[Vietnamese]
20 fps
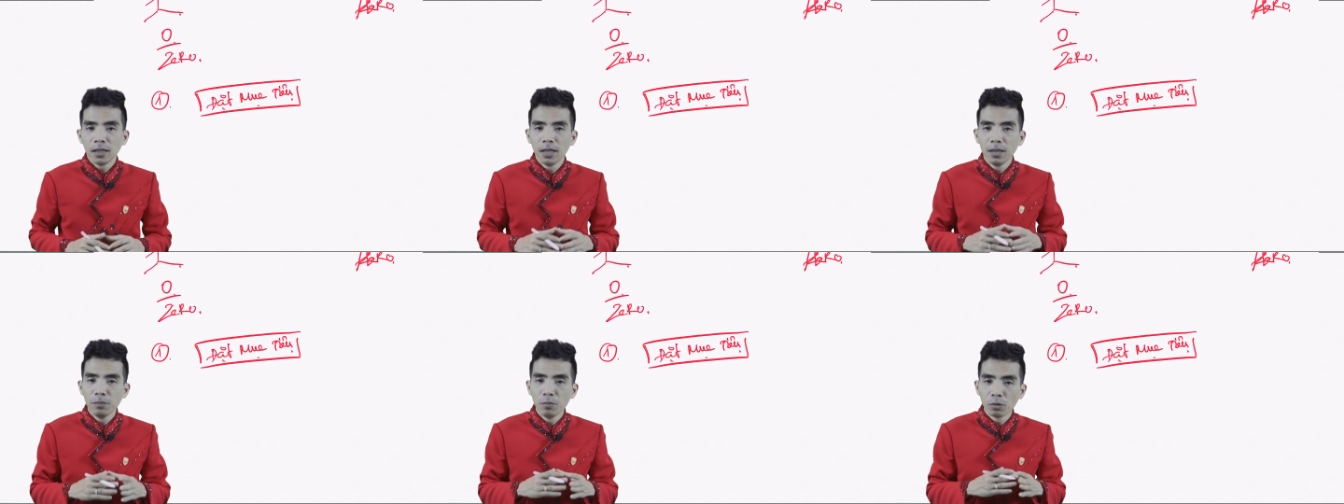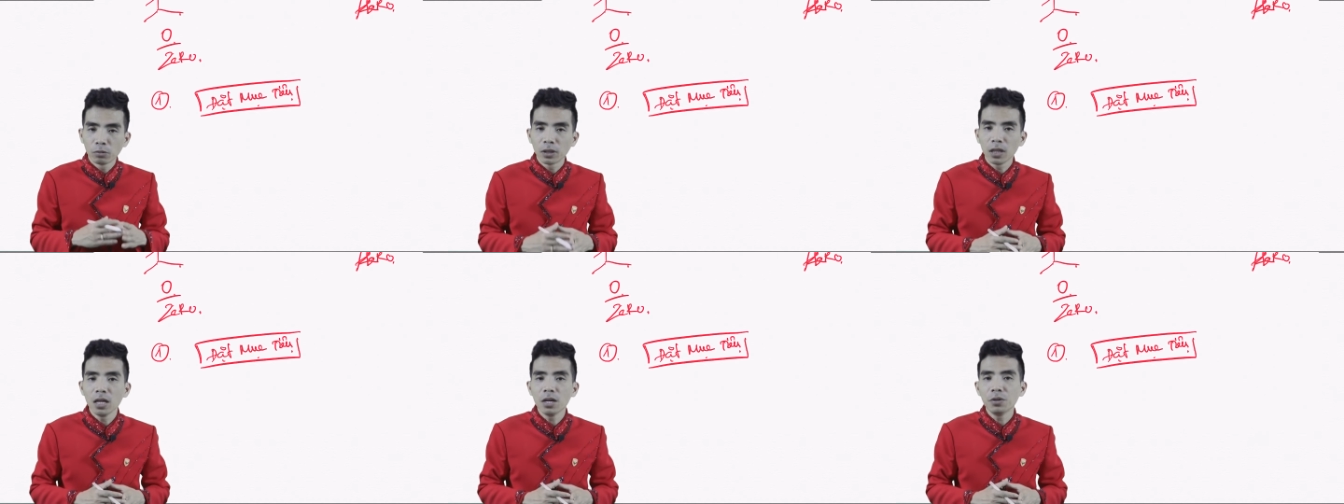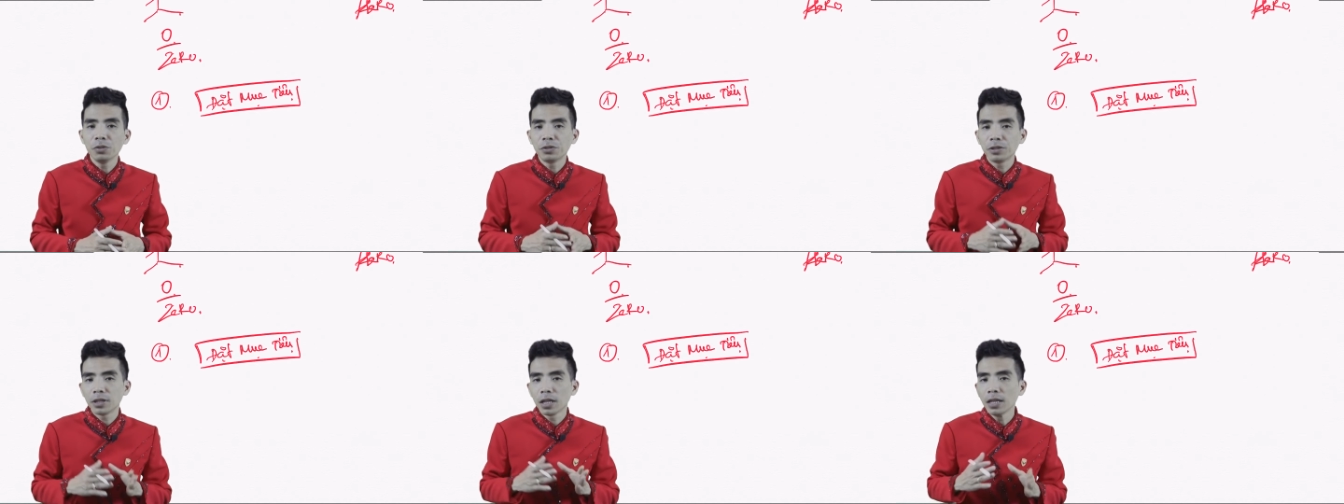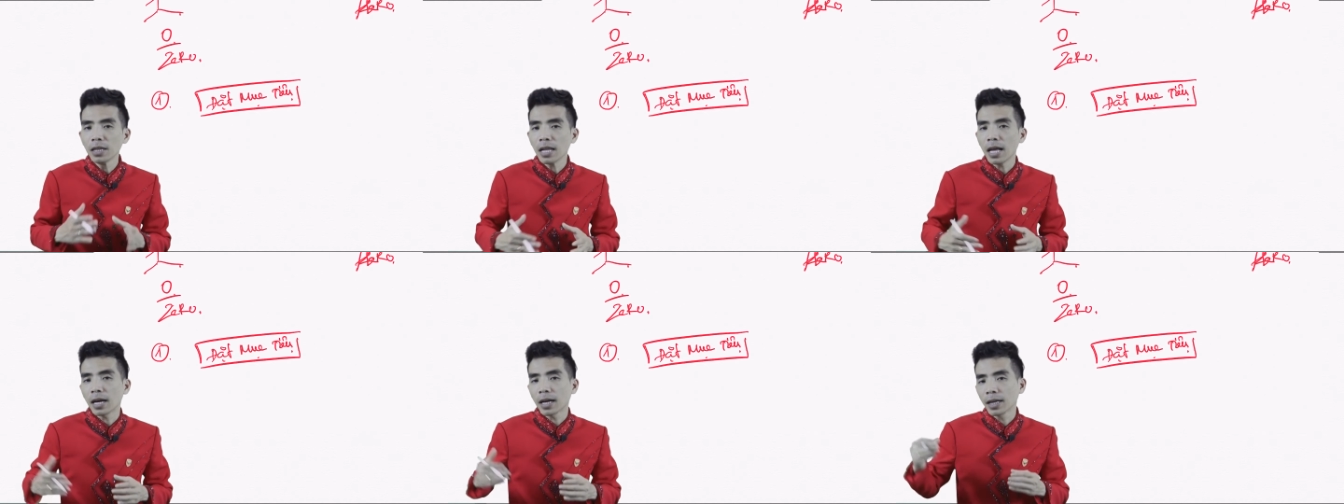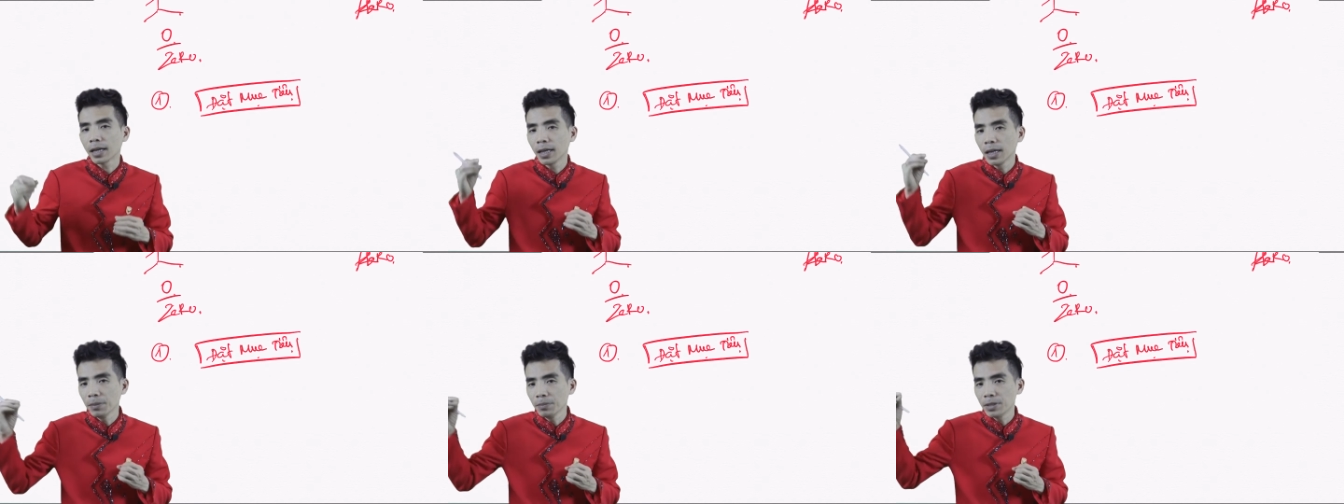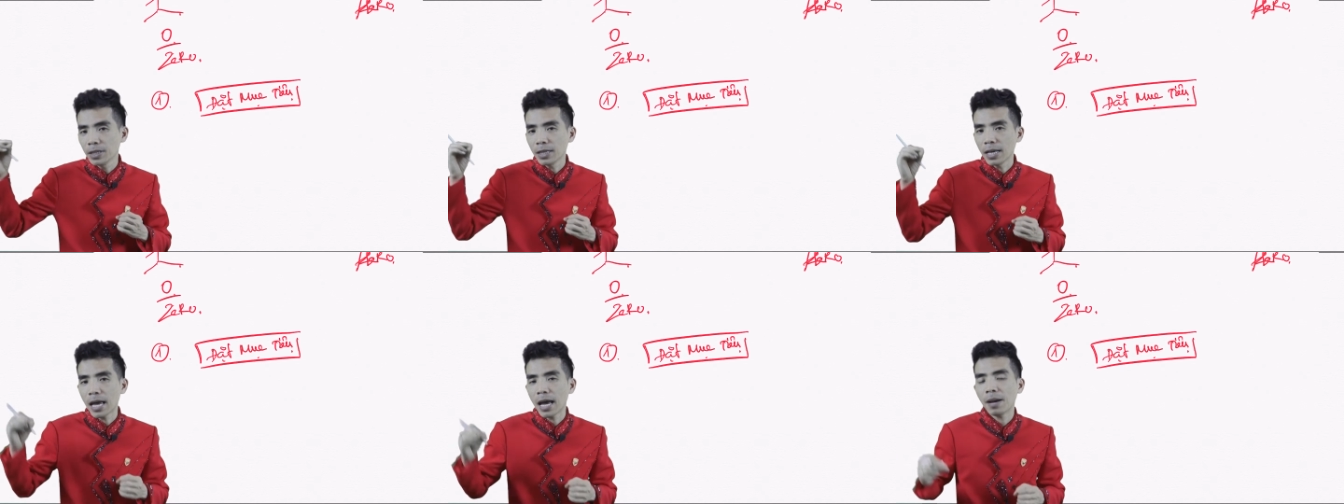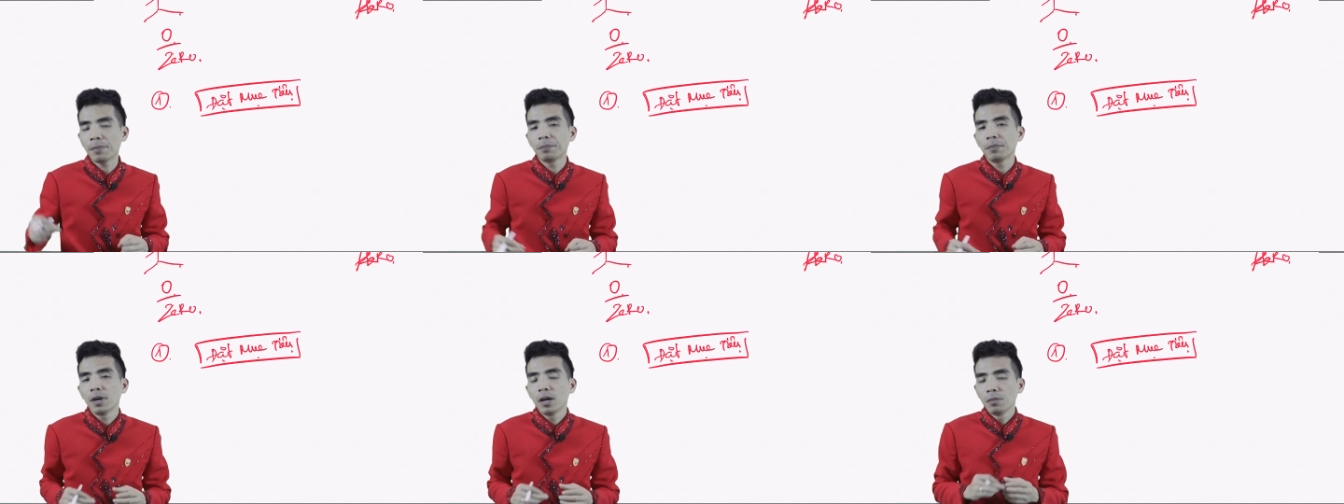thì mục tiêu chính là kim chỉ
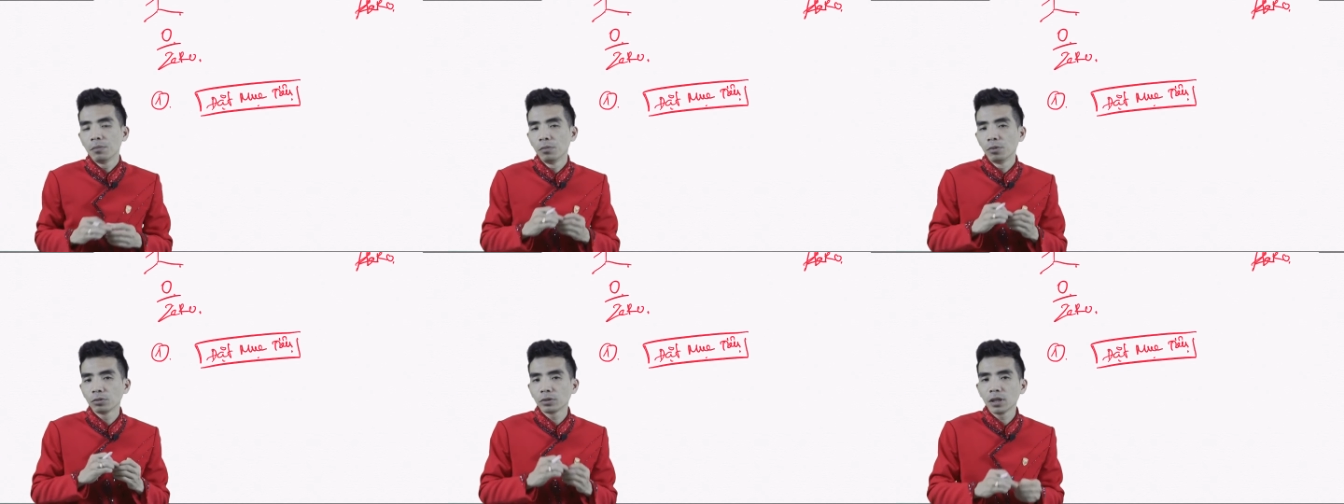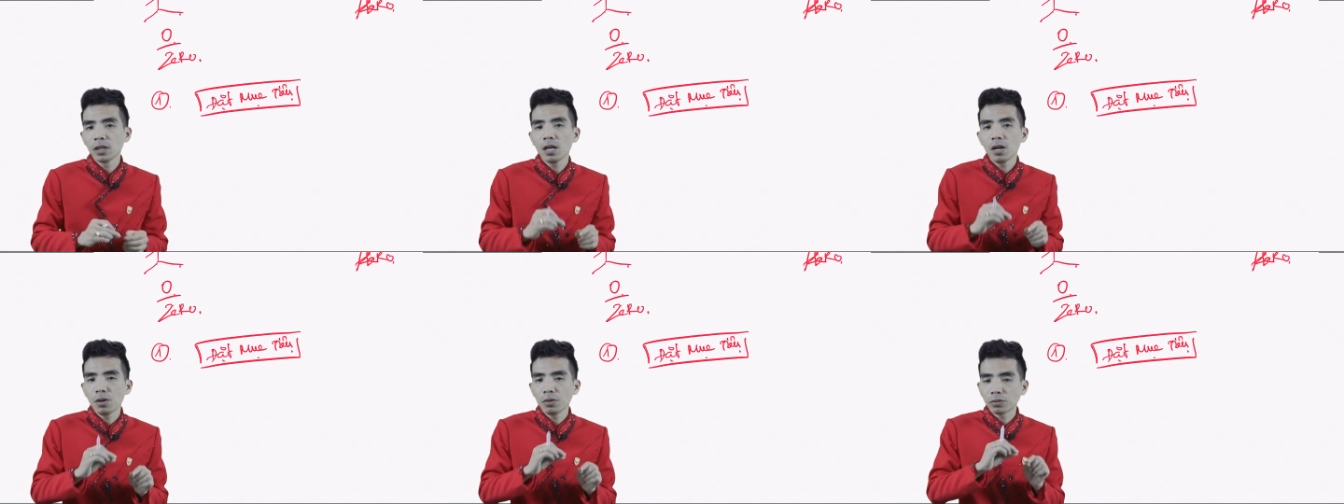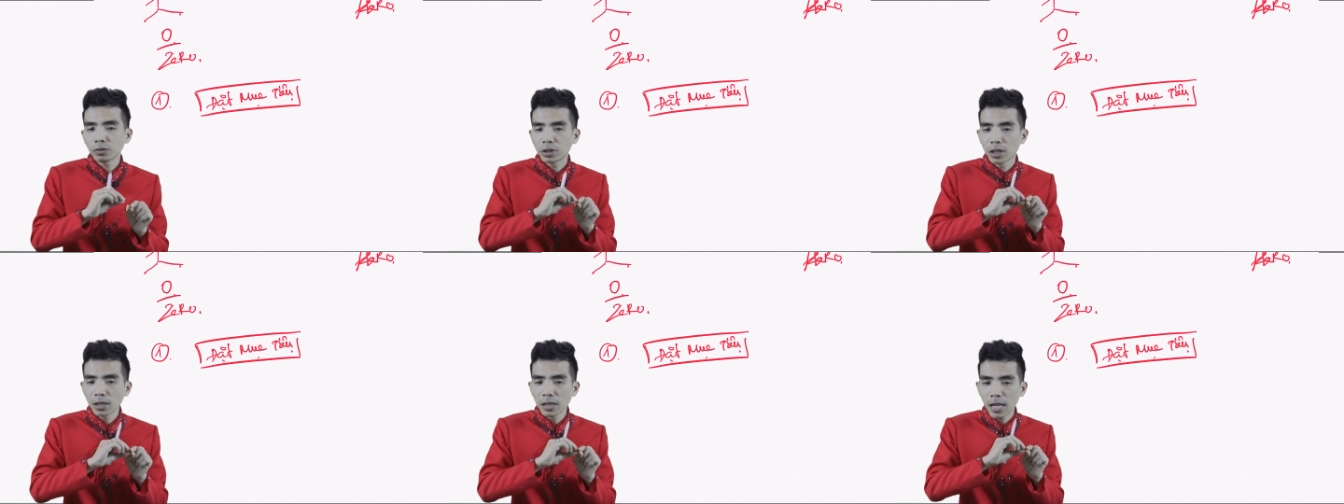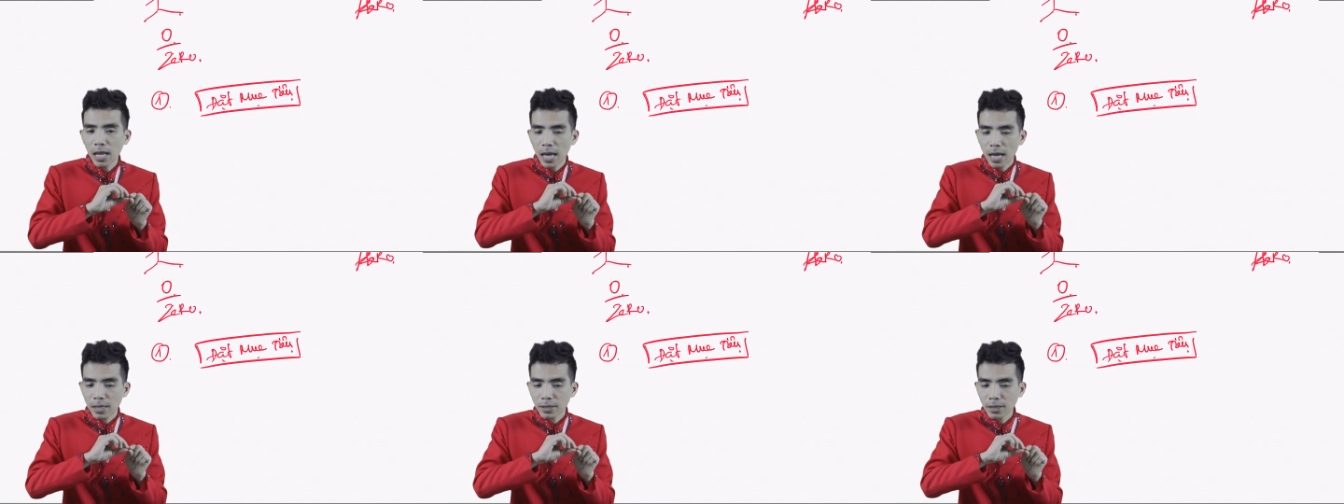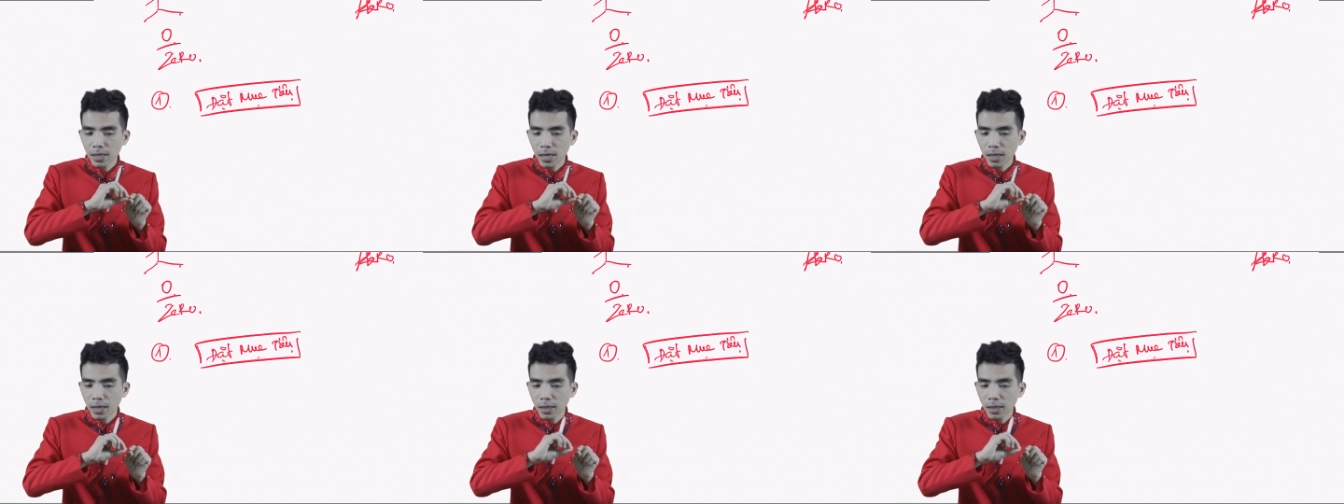nam mục tiêu chính là